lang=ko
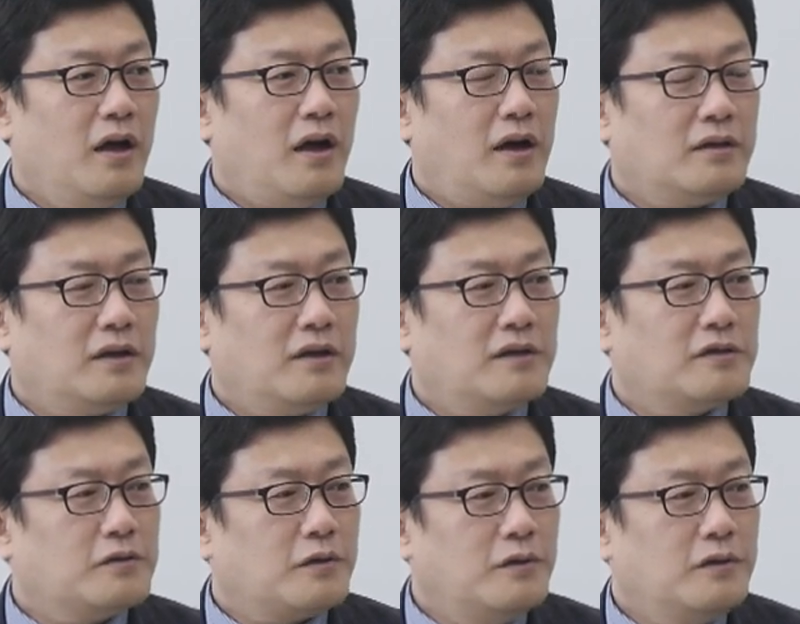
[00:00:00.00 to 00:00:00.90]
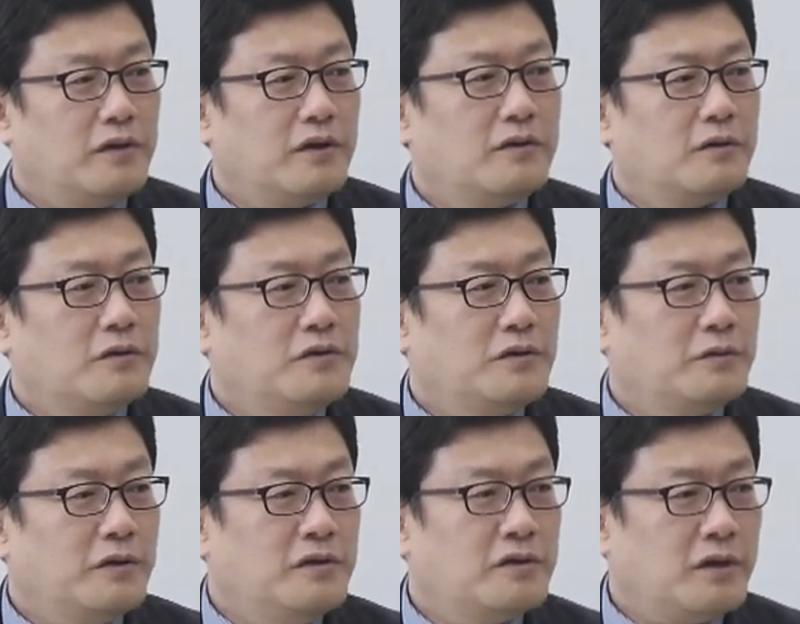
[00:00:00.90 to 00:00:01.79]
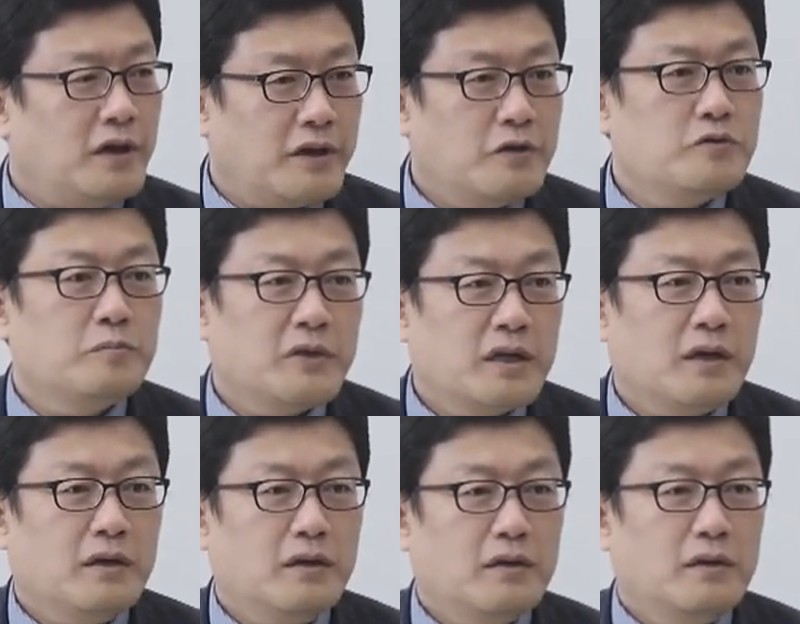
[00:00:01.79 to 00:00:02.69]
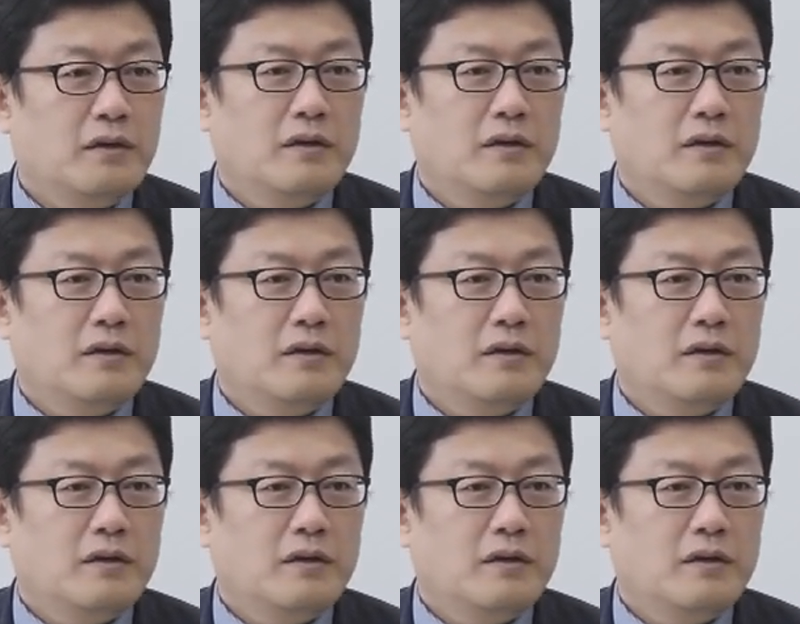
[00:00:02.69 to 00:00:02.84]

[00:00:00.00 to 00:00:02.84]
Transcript: 학당에서는 절대 그런 식으로 인정 안 해줍니다.